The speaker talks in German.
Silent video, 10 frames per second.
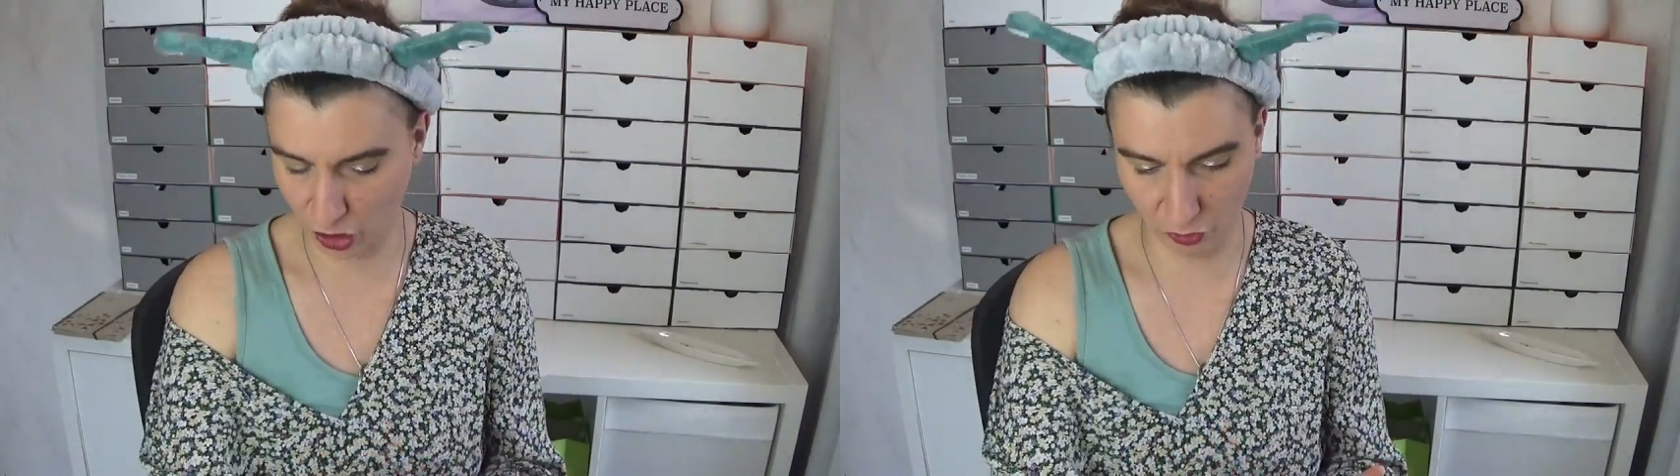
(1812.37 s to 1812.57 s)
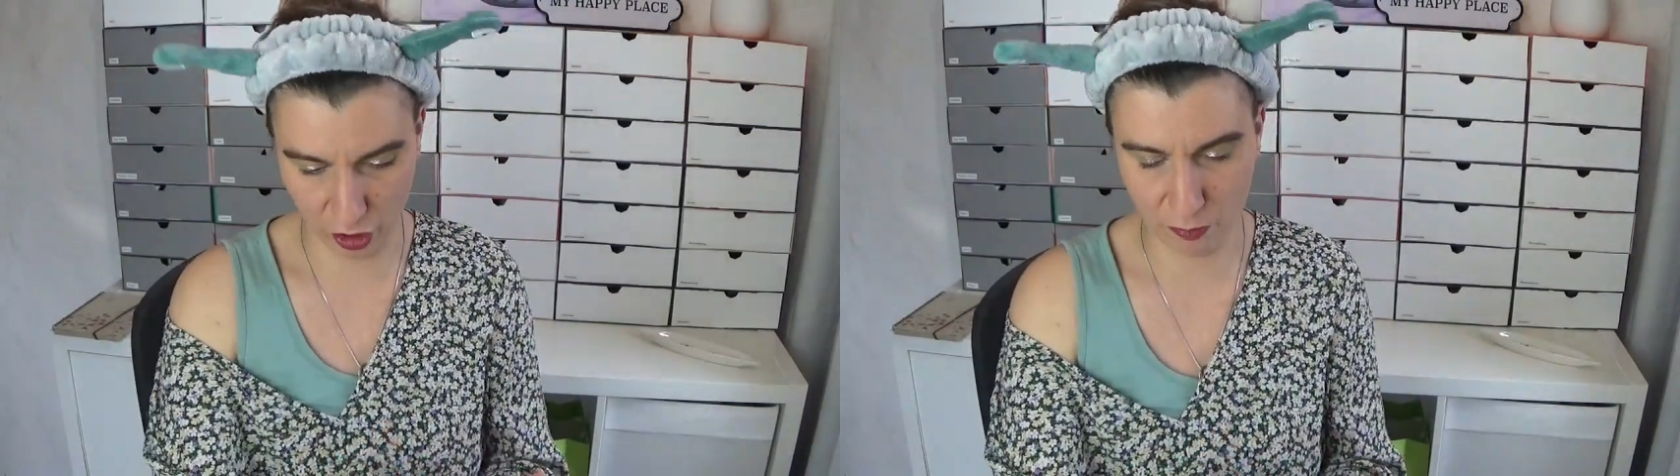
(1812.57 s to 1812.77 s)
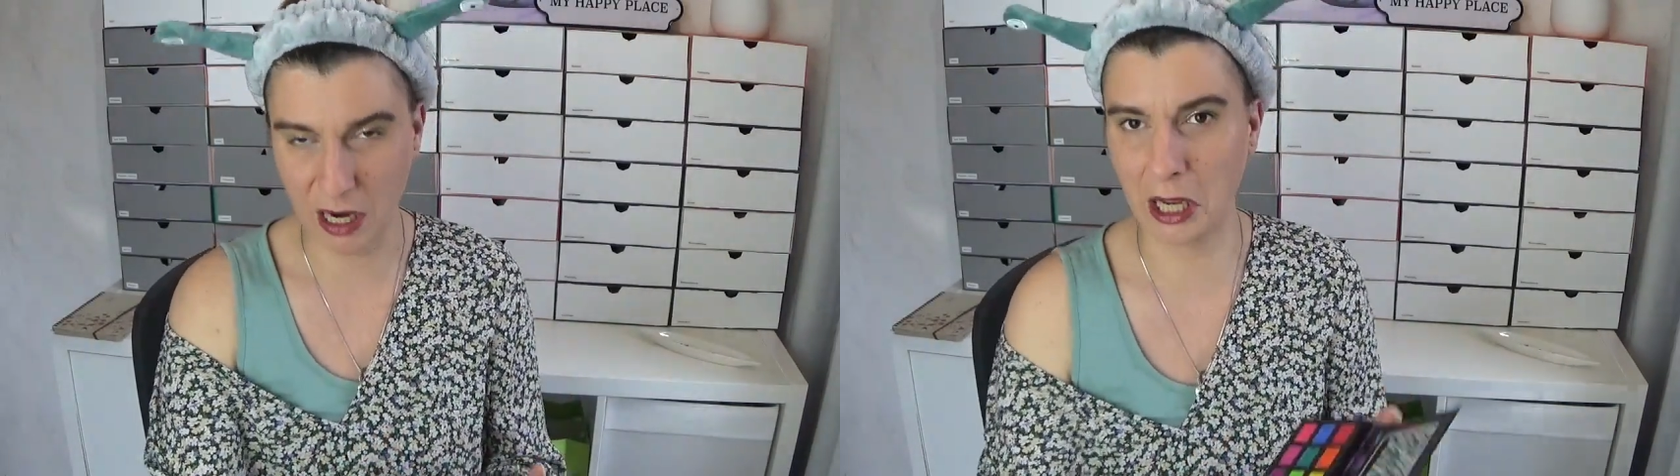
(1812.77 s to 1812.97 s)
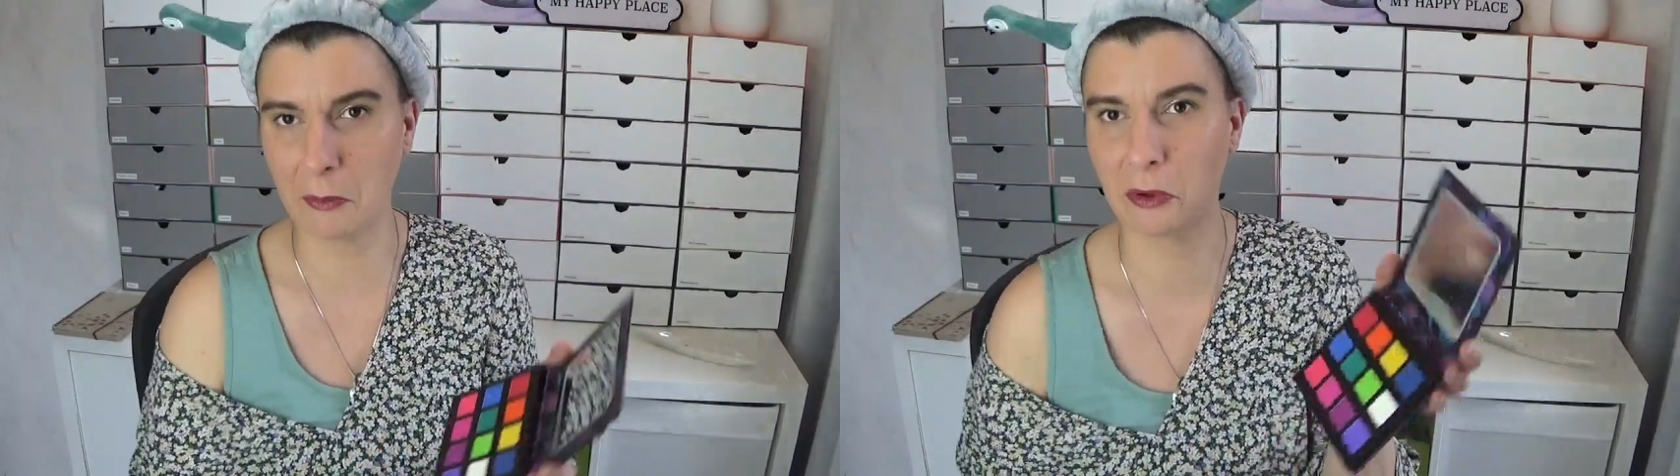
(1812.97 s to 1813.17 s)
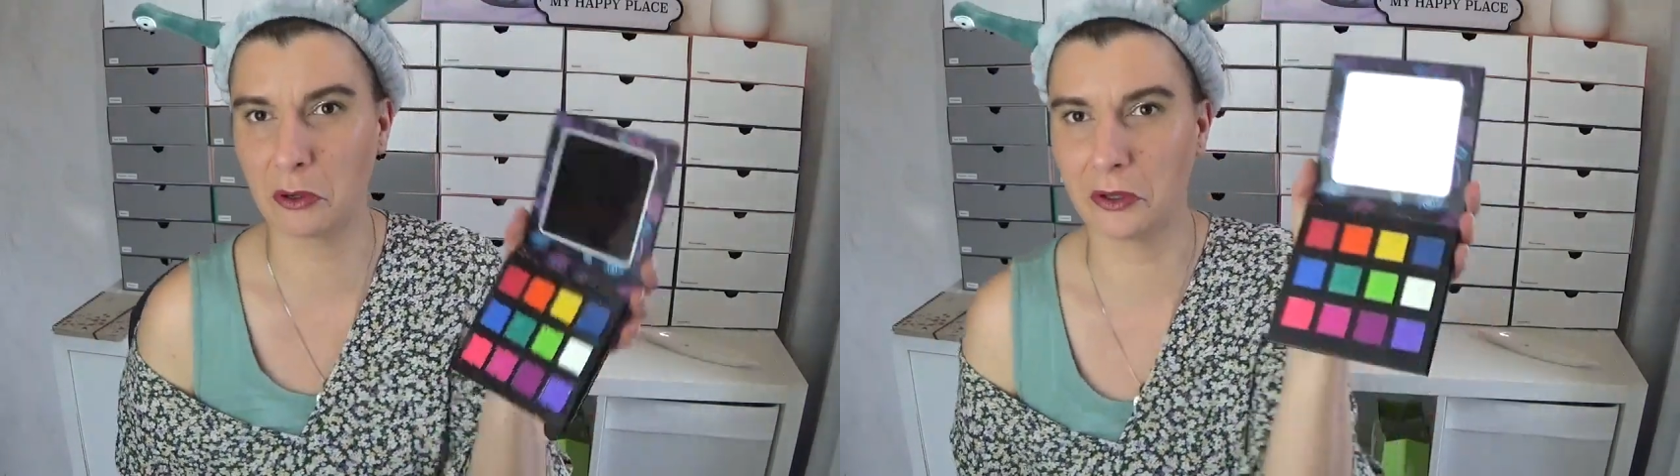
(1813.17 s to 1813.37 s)
die wird
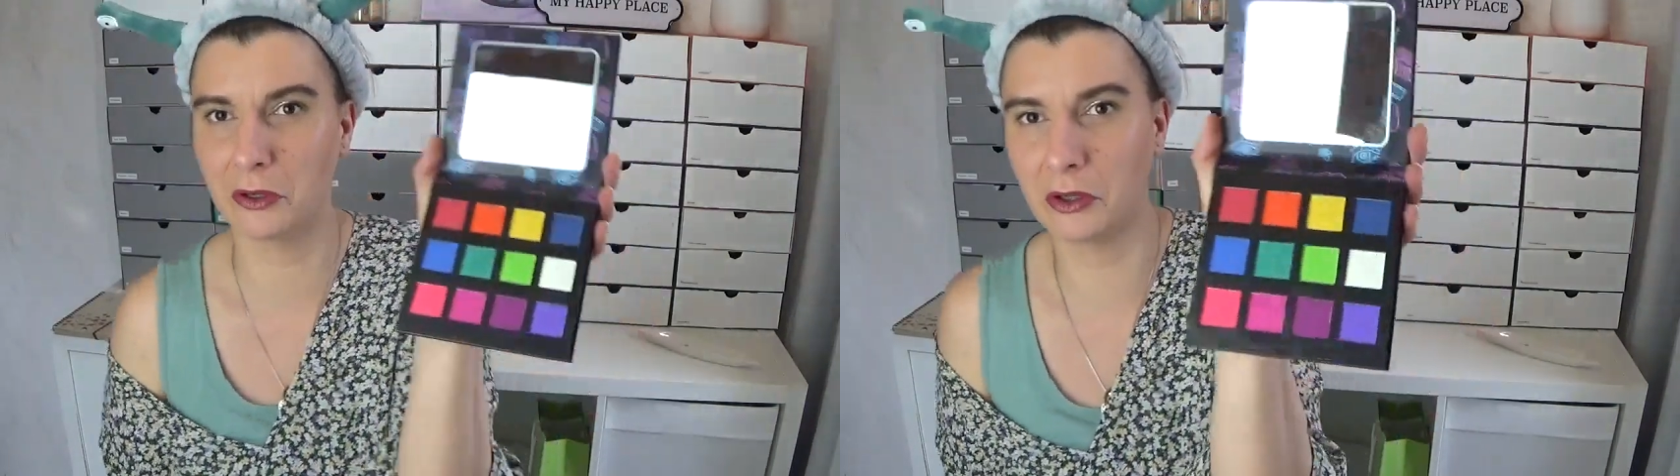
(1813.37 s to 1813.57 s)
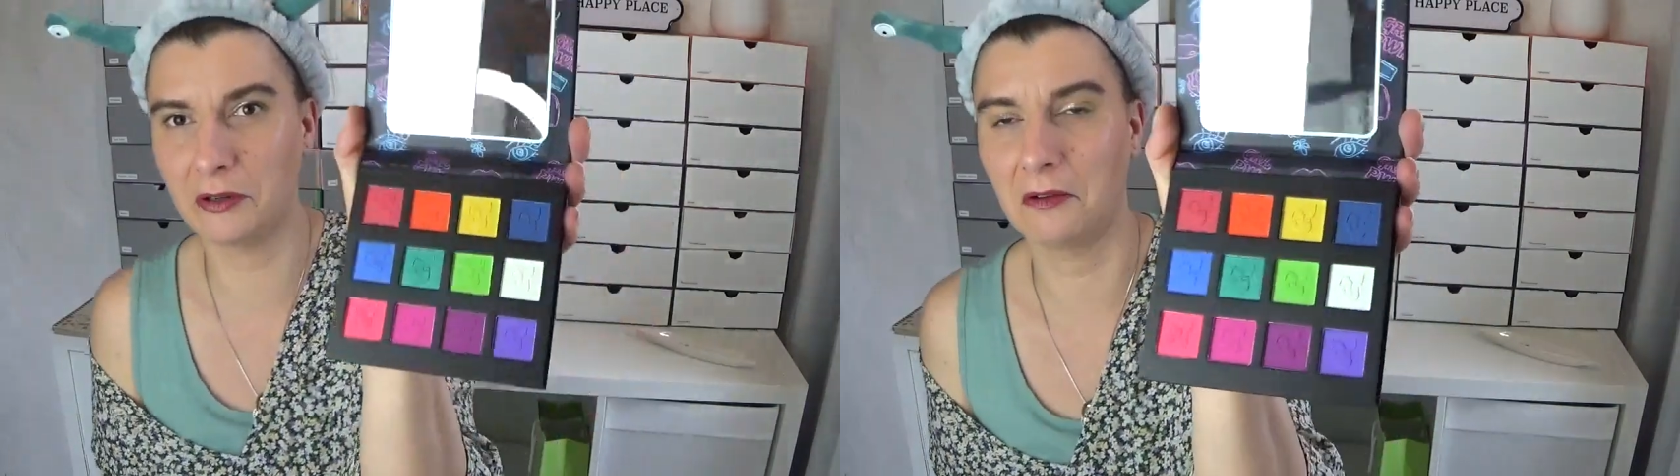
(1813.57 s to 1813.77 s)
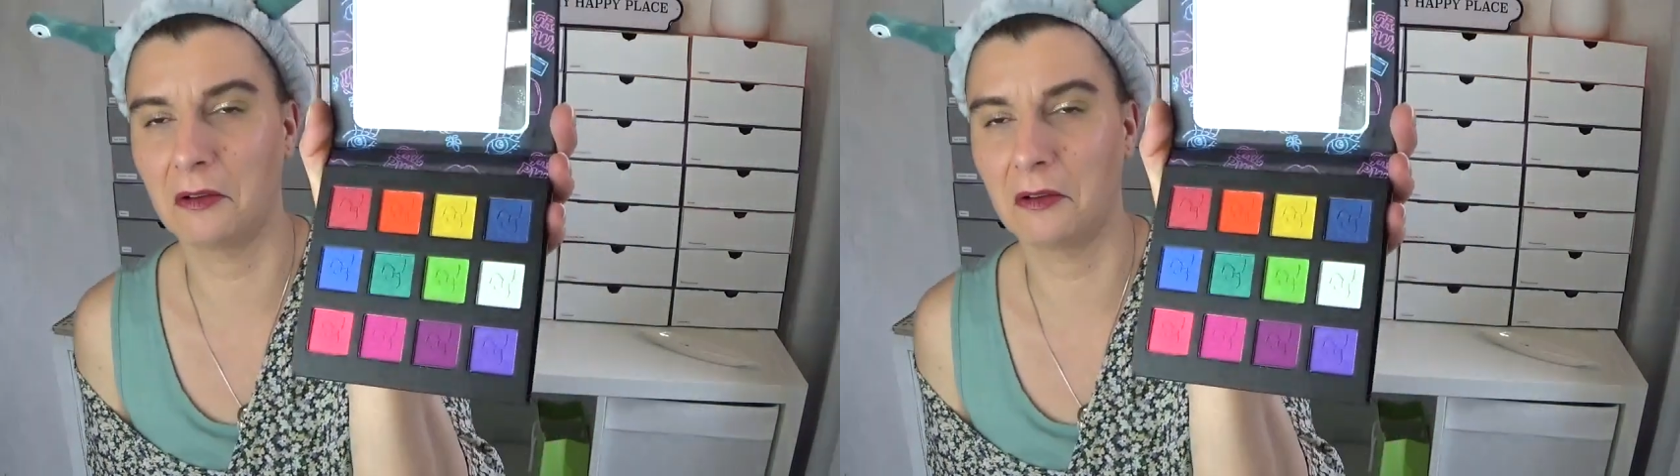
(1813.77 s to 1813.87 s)
bleiben, Leute.